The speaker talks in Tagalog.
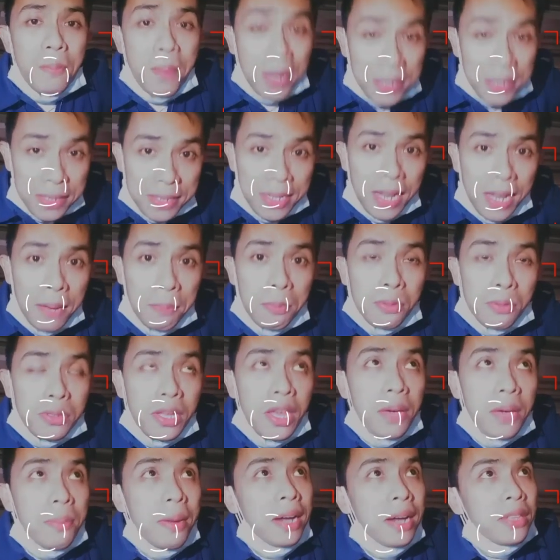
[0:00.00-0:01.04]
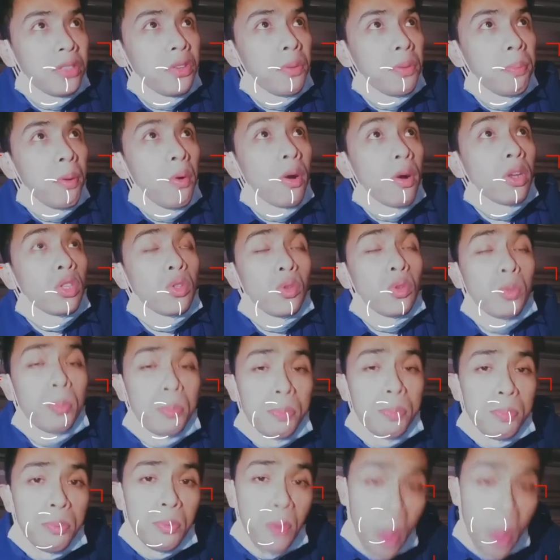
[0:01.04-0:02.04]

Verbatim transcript: Magdasal po tayo mga katropa, wag, tu-